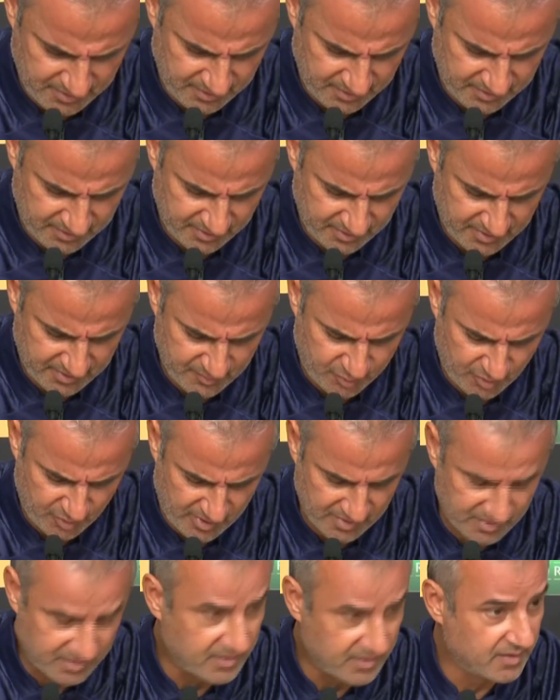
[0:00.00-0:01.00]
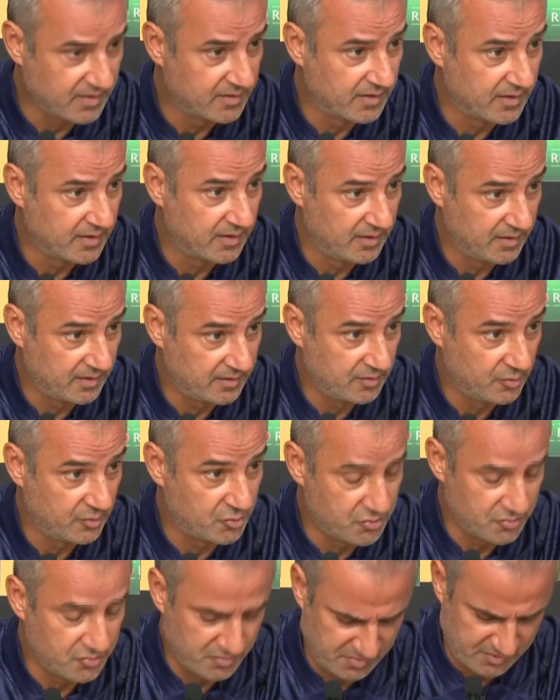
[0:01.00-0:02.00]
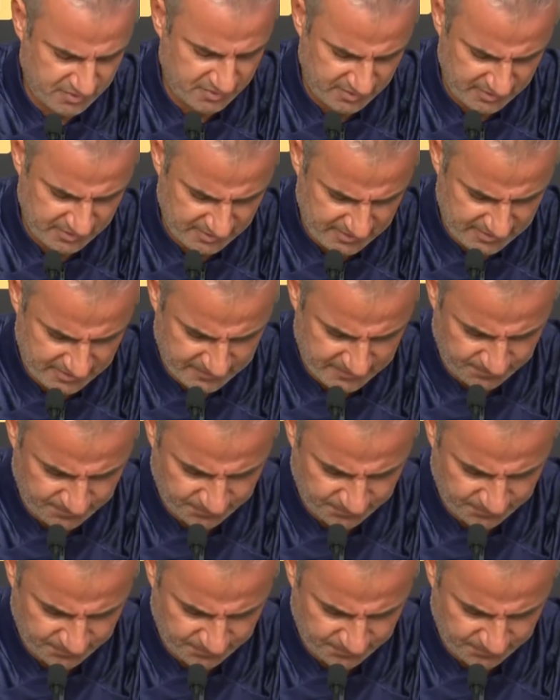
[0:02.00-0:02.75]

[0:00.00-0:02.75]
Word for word: ligde 2 puan geride ligde 3. sıradalar.